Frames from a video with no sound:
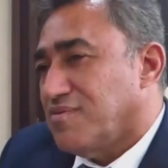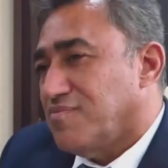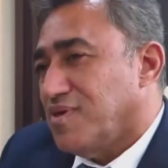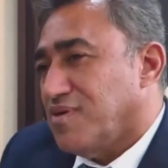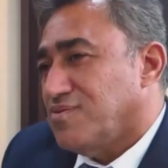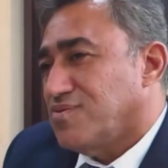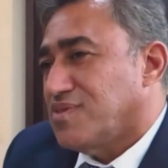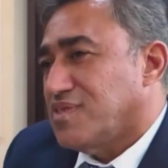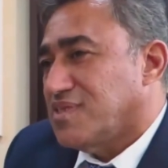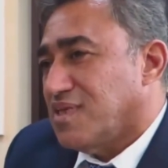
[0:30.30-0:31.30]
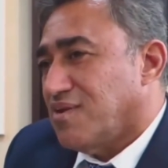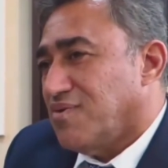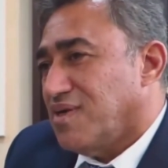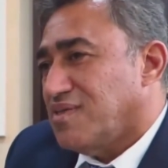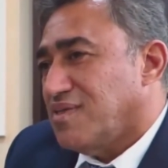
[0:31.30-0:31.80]
أبو ظبي بحدود ست
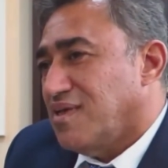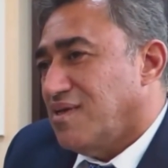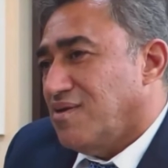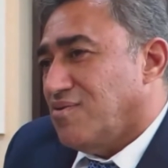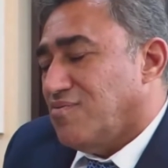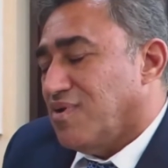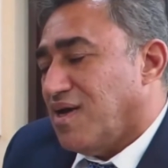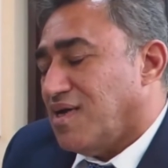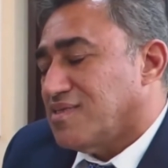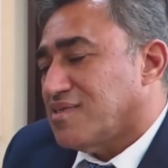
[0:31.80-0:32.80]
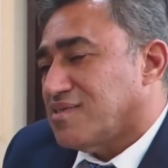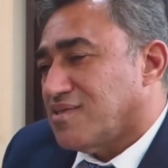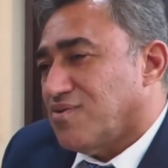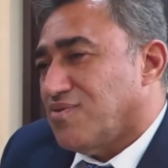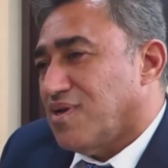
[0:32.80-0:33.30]
سنوات وملاحظة
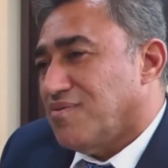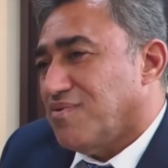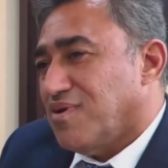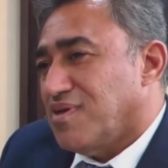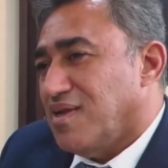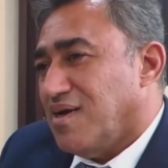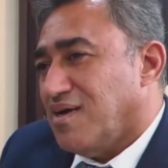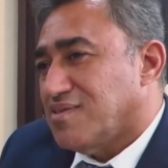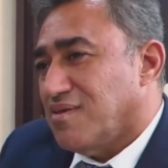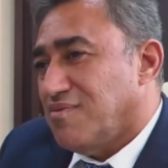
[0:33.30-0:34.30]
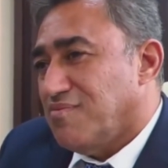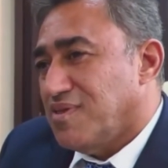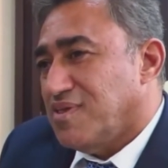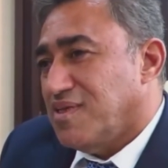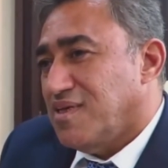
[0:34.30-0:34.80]
التطور العمراني اللي حاصل
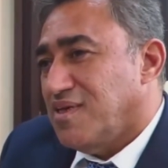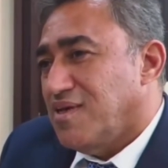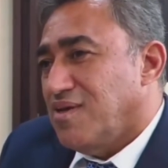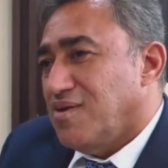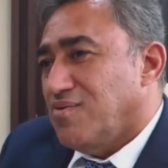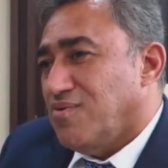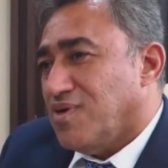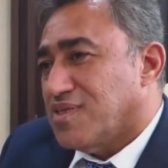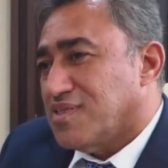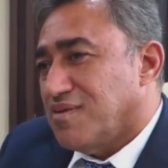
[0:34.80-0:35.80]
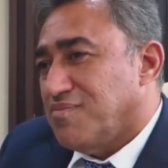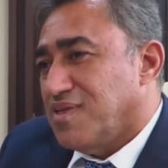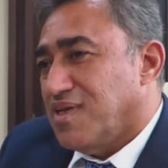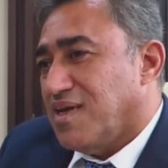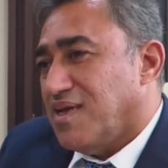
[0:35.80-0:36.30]
بالمدينة وحرصا
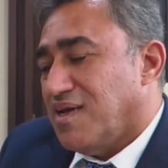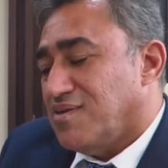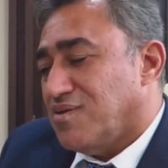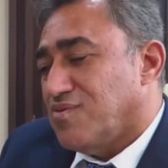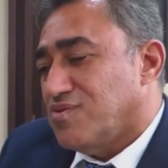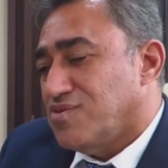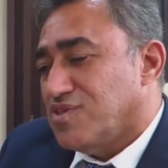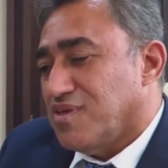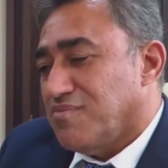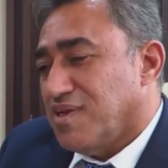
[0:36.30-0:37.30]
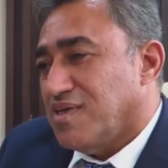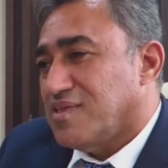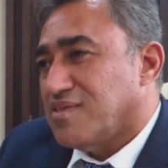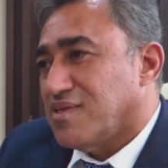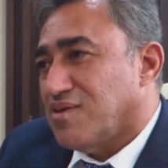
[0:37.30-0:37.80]
مني على أن أكون جزء
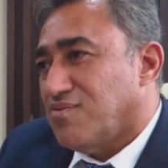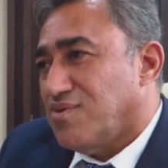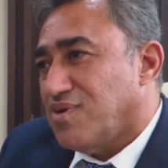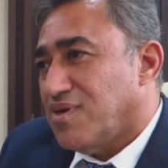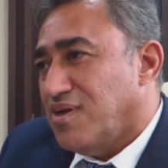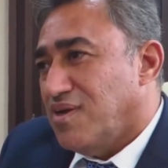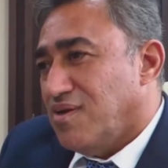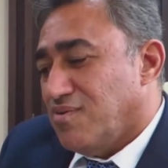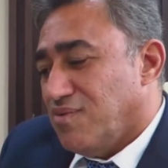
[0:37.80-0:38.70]
من هذا التطور